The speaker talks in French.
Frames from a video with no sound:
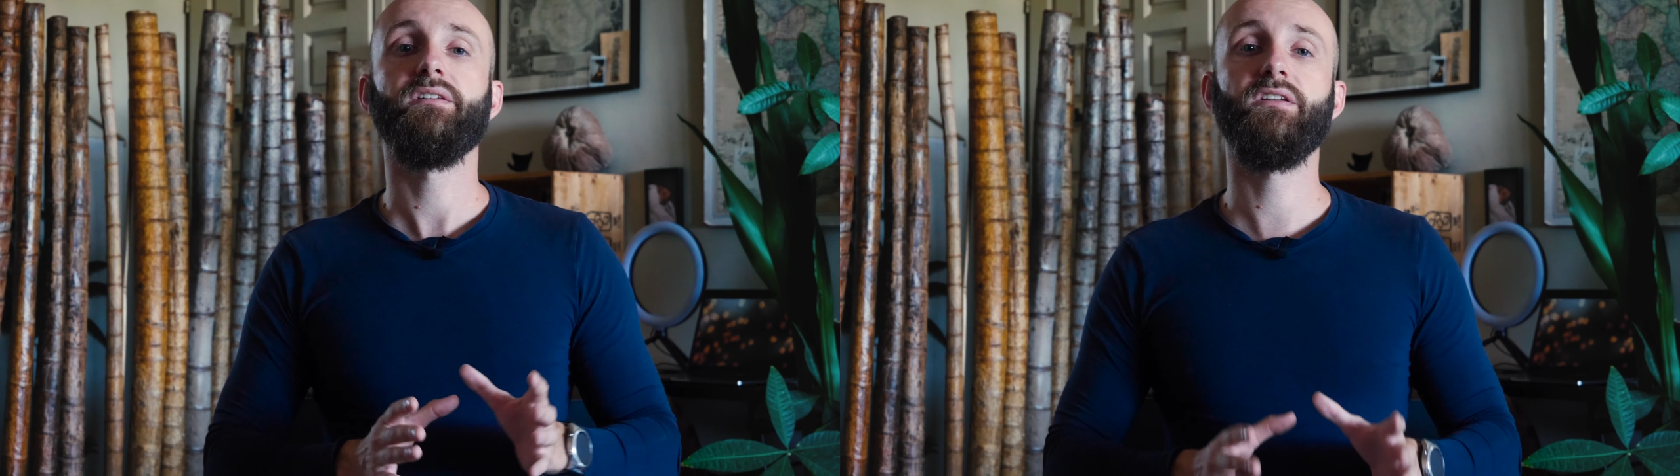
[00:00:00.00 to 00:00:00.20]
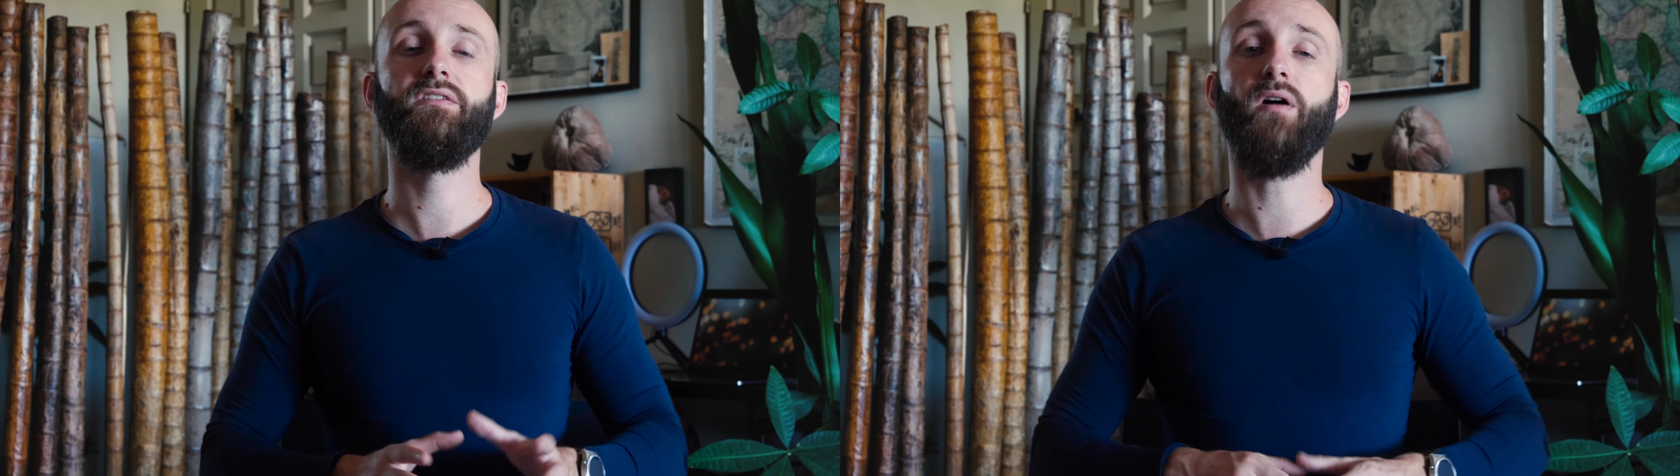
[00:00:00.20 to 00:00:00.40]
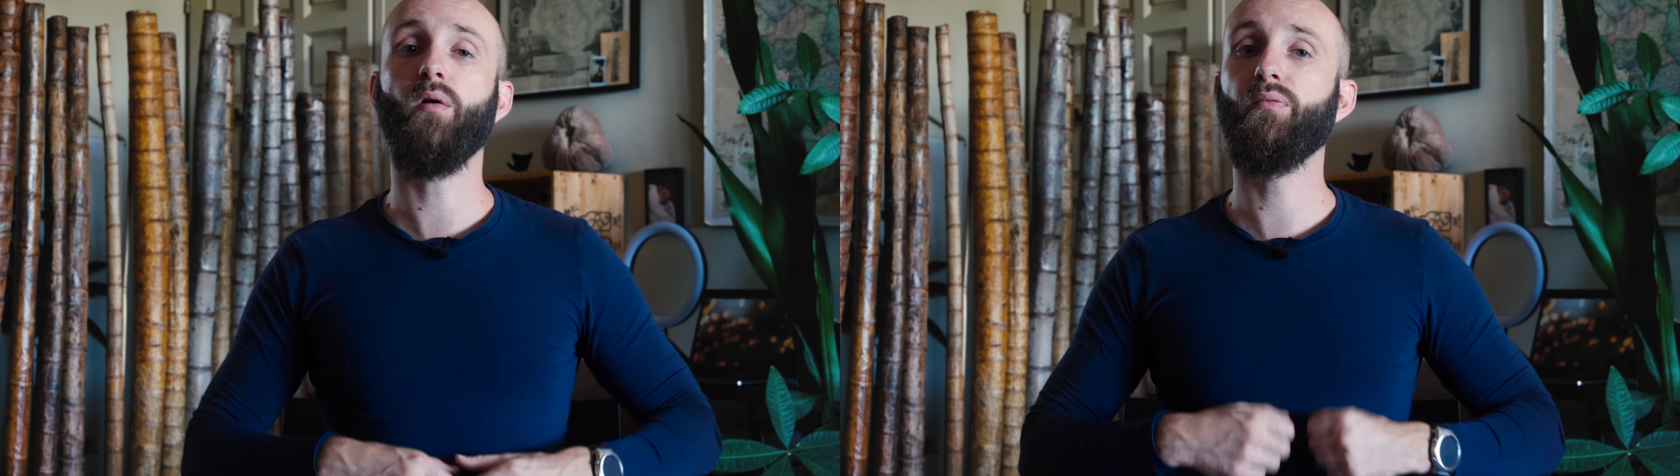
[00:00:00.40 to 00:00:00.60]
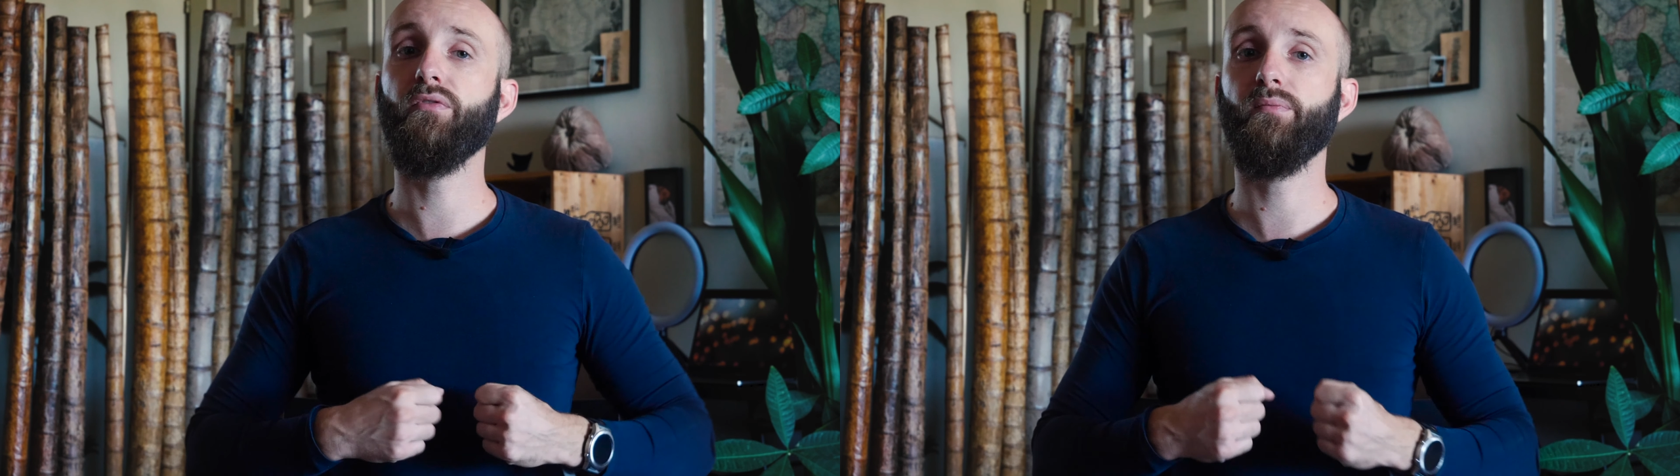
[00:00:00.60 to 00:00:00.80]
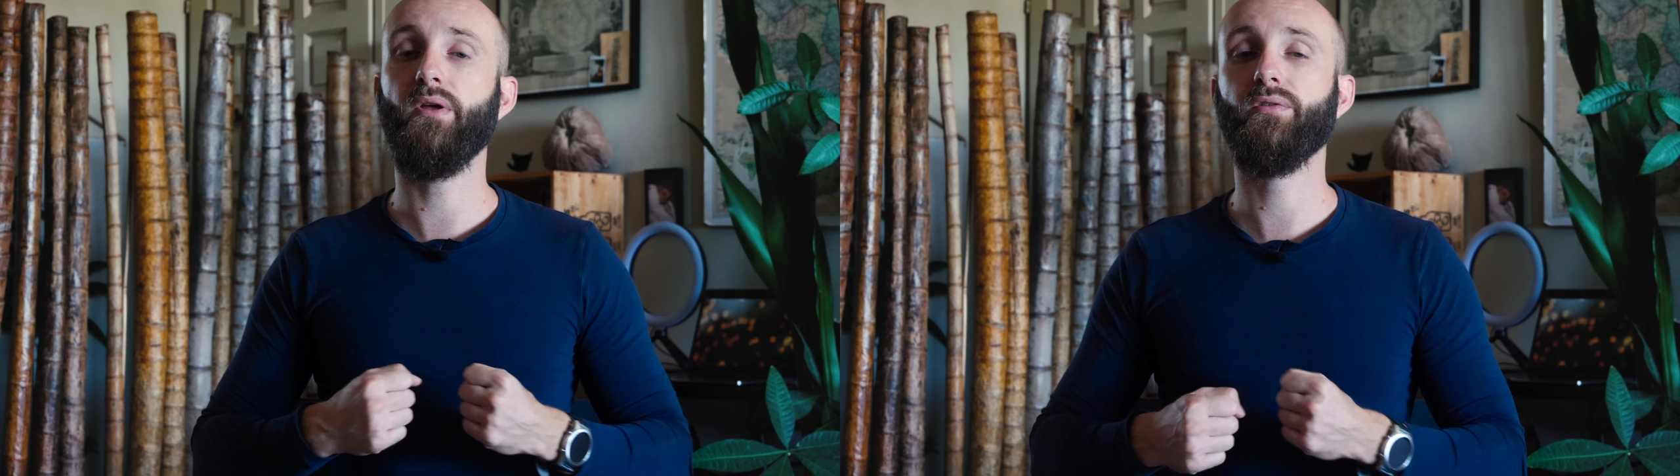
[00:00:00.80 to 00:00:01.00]
ce qui va en
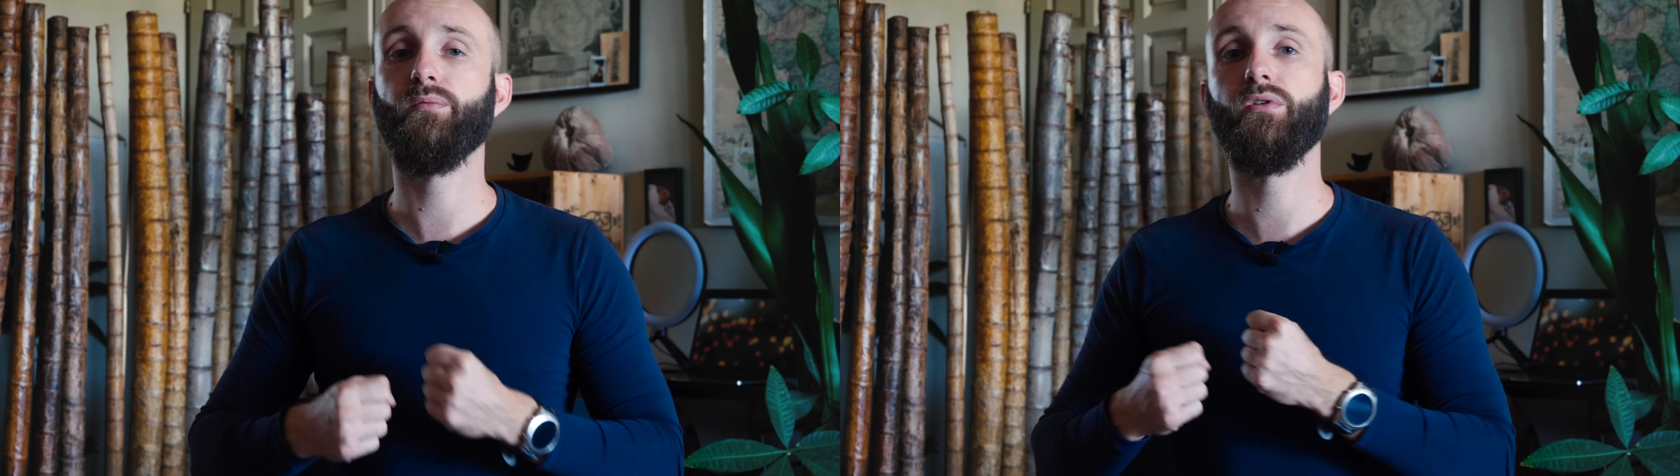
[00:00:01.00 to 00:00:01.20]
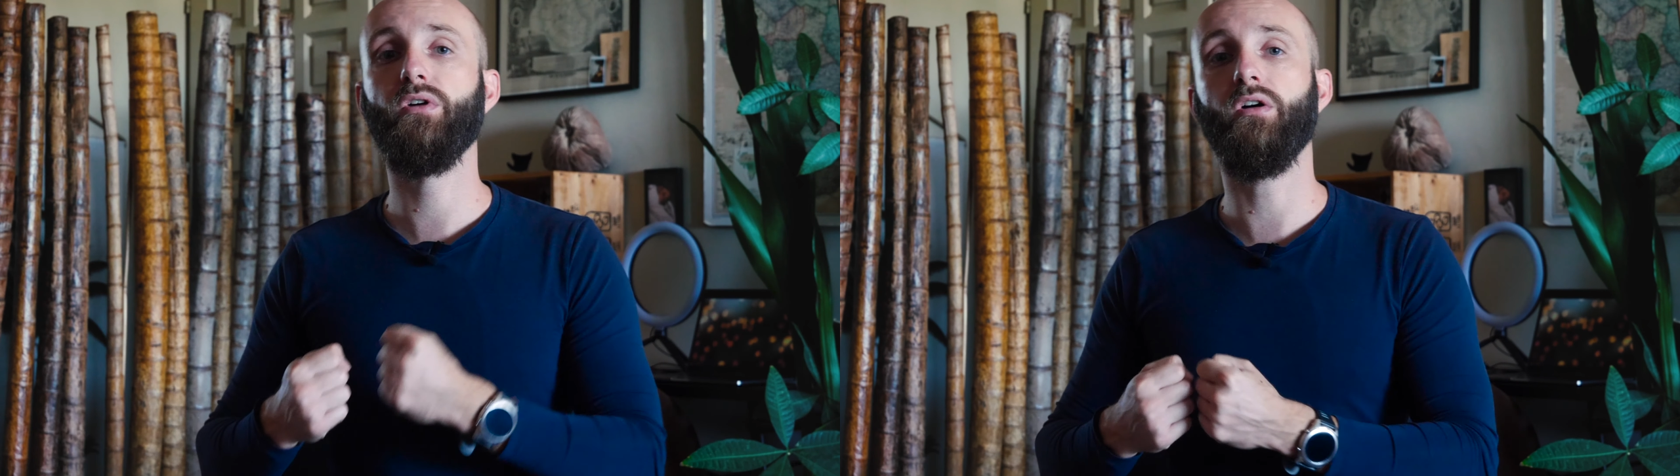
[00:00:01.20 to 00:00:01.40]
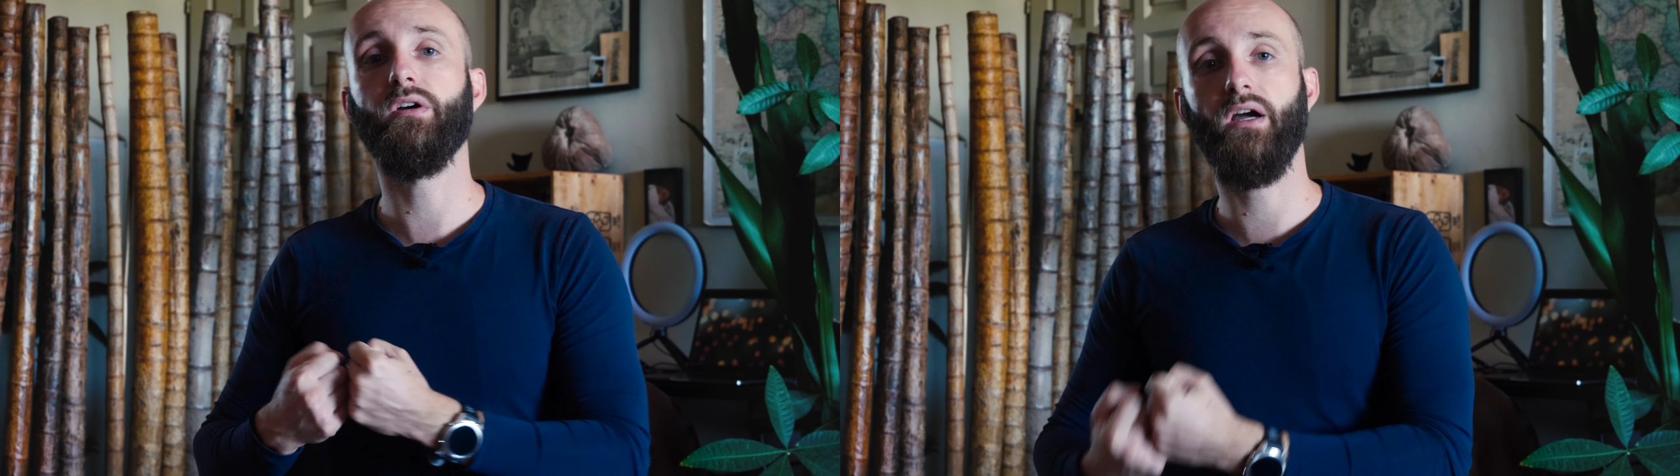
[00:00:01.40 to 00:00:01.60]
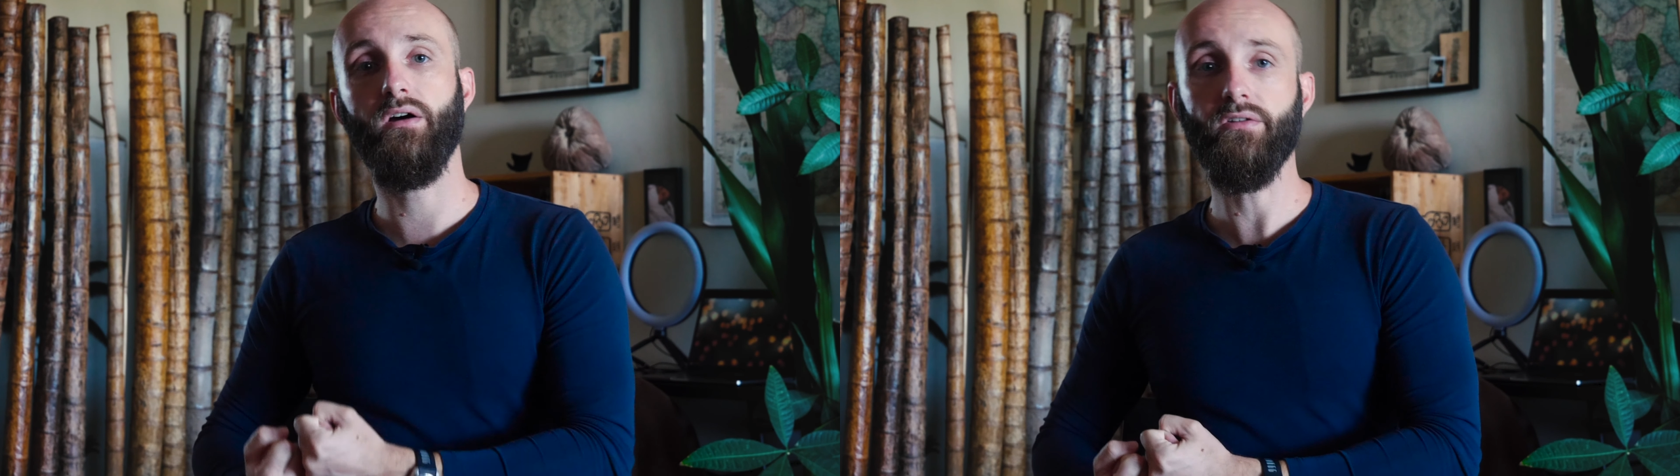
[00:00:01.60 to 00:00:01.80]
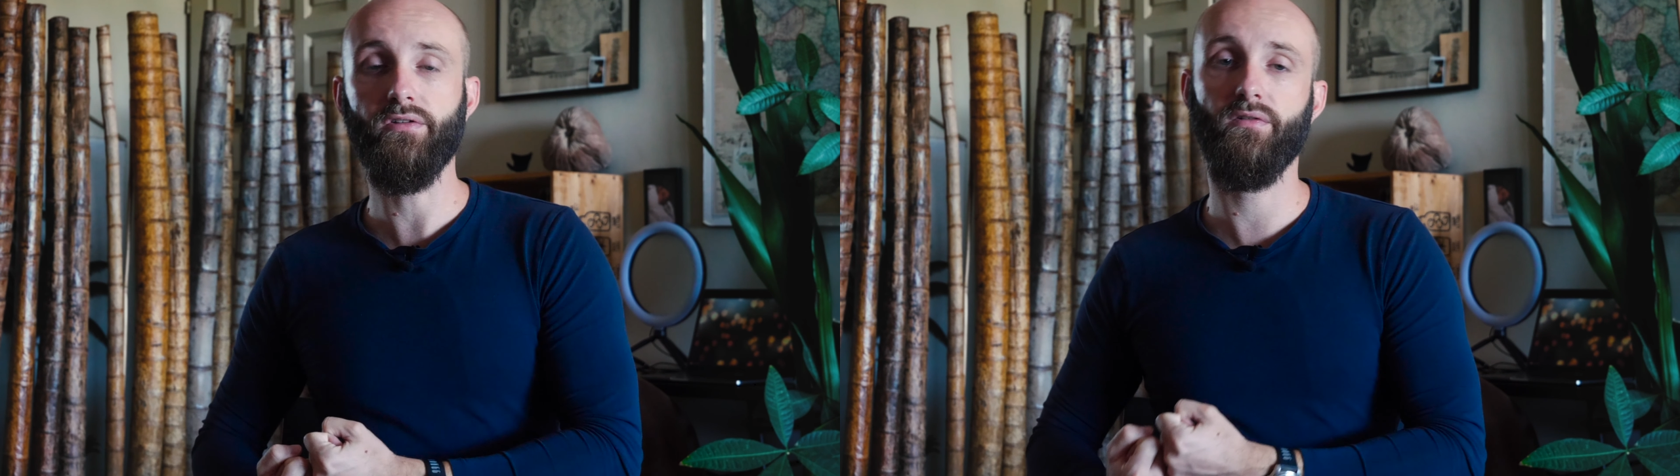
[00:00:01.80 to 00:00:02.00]
plus mettre mon corps en carence,